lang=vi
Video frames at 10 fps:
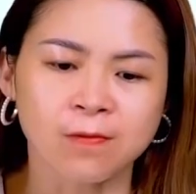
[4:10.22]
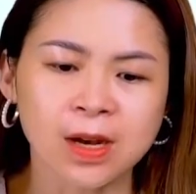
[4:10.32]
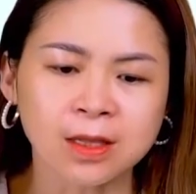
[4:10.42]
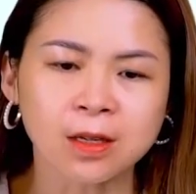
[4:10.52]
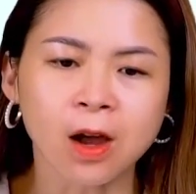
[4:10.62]

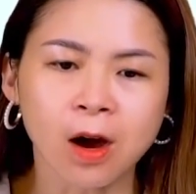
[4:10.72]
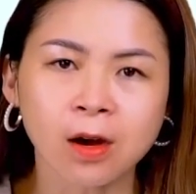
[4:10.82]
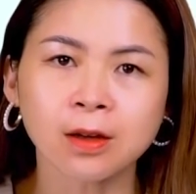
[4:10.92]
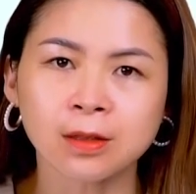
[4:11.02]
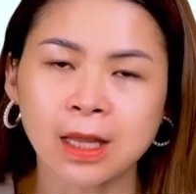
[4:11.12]
Và từ
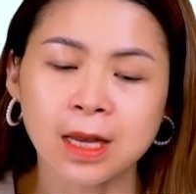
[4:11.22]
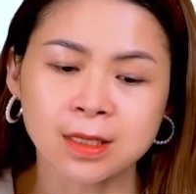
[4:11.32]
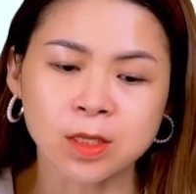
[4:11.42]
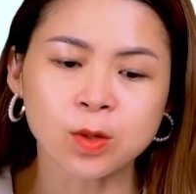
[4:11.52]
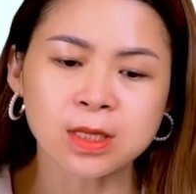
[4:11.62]
đó ta
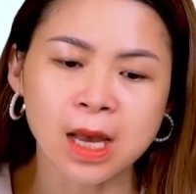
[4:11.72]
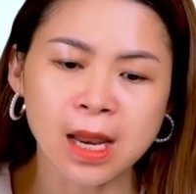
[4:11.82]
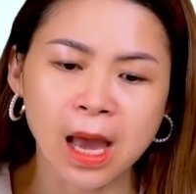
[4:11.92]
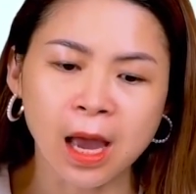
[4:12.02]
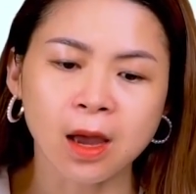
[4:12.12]
sẽ suy ra
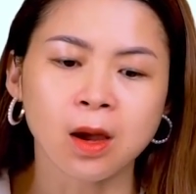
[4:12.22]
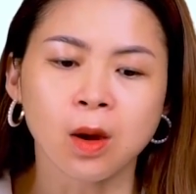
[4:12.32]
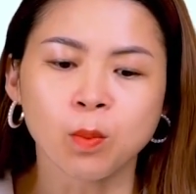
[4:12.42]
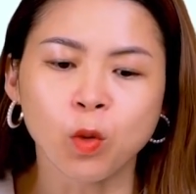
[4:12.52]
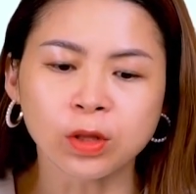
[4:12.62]
là
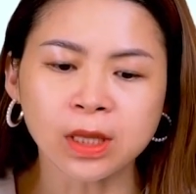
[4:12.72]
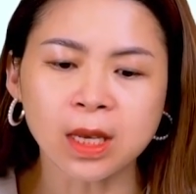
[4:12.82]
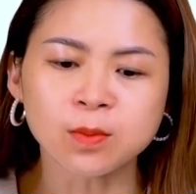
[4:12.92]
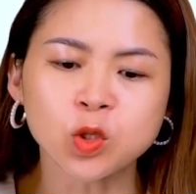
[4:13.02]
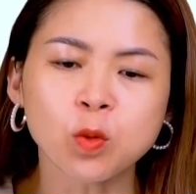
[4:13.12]
muốn
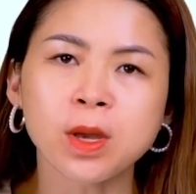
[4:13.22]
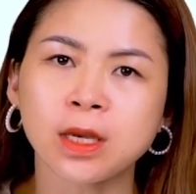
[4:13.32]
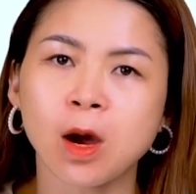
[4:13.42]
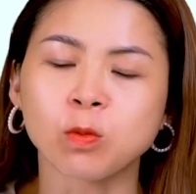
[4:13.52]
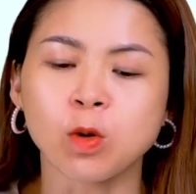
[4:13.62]
tìm trung bình
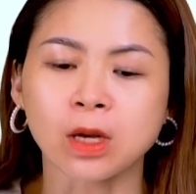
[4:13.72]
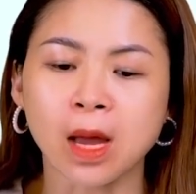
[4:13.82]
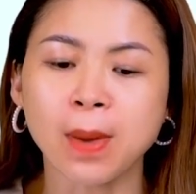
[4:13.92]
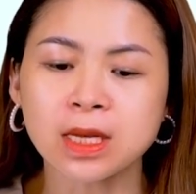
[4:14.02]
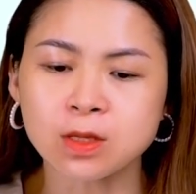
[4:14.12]
cộng của
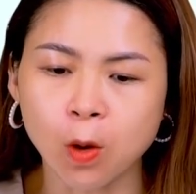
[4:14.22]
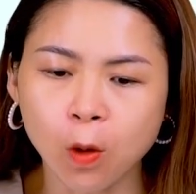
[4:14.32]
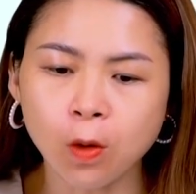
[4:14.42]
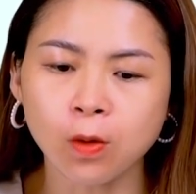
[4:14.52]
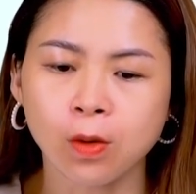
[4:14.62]
cả ba
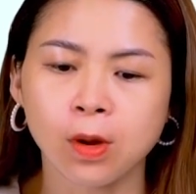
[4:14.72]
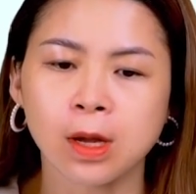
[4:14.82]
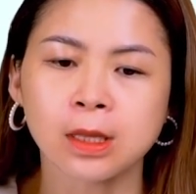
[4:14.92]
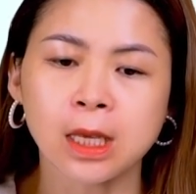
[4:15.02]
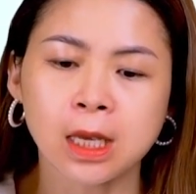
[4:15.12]
số
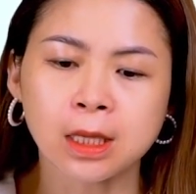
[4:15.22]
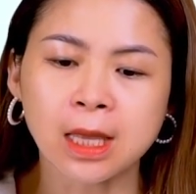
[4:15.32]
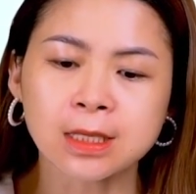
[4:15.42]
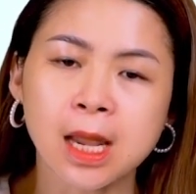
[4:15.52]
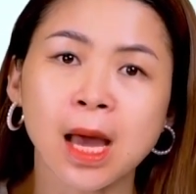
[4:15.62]
thì
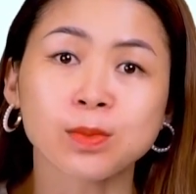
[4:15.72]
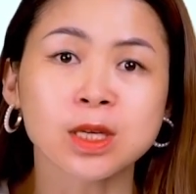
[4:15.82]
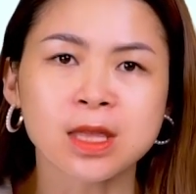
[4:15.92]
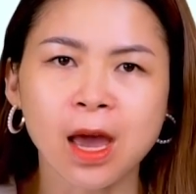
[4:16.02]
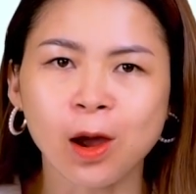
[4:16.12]
ta sẽ làm
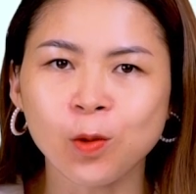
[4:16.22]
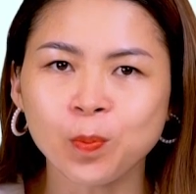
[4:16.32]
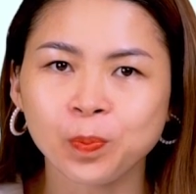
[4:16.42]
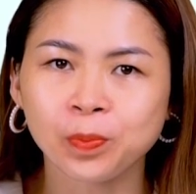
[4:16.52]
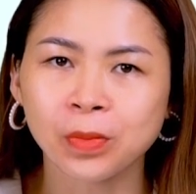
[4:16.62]
như thế nào?
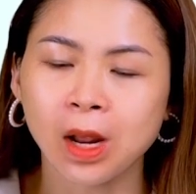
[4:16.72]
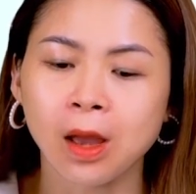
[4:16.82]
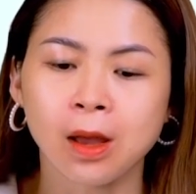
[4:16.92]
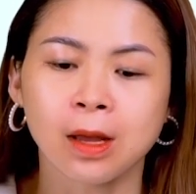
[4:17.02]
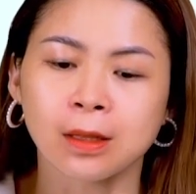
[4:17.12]

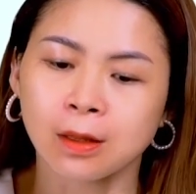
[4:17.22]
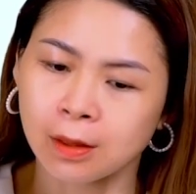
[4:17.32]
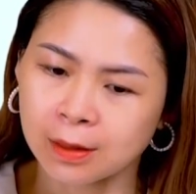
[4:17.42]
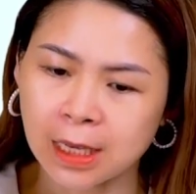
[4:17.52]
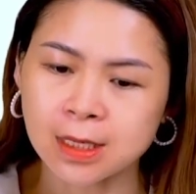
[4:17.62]

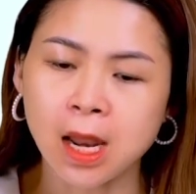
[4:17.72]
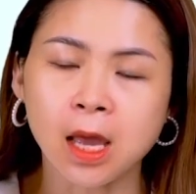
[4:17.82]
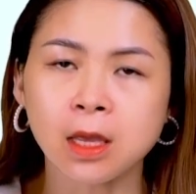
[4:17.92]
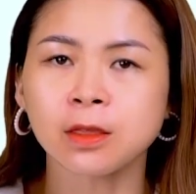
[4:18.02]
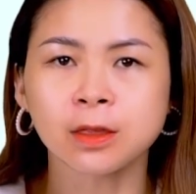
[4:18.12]
Ta sẽ
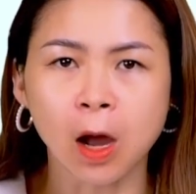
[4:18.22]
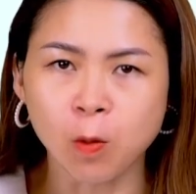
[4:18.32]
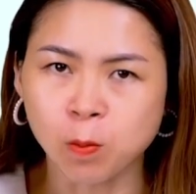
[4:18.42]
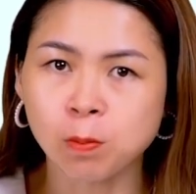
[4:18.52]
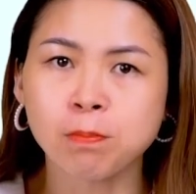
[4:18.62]
lấy
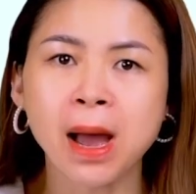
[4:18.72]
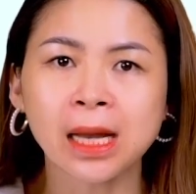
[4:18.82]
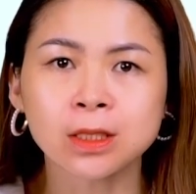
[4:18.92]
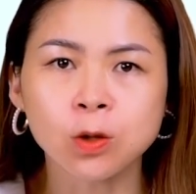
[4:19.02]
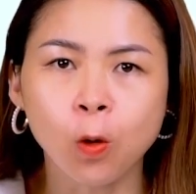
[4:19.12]
tổng
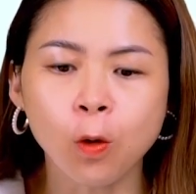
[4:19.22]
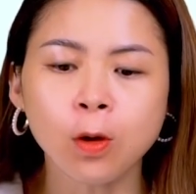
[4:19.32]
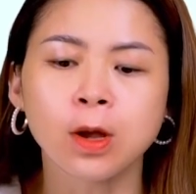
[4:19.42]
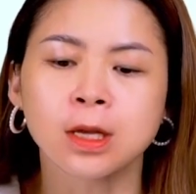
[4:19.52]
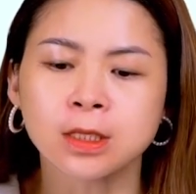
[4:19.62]
ba số
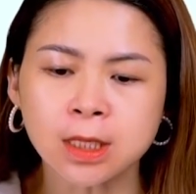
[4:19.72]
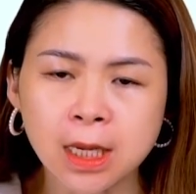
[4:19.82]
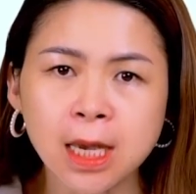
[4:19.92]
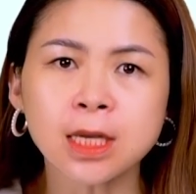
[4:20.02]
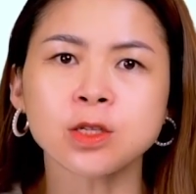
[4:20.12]

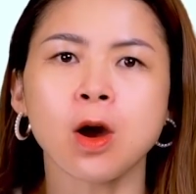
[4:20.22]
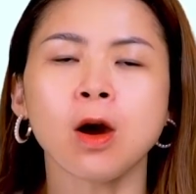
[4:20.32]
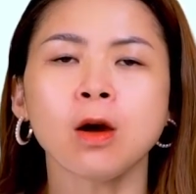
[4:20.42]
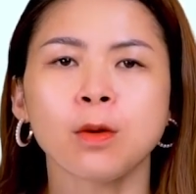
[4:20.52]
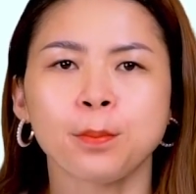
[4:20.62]
chia
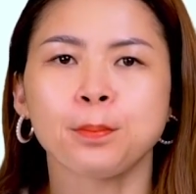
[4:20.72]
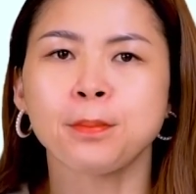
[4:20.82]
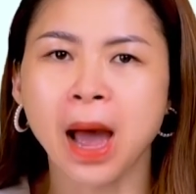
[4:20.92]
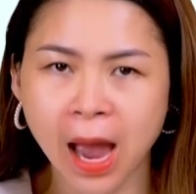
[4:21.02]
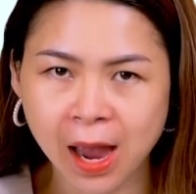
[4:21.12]
cho
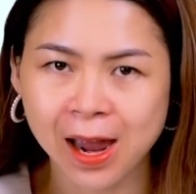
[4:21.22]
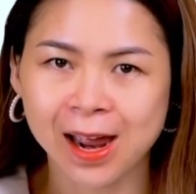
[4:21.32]
ba.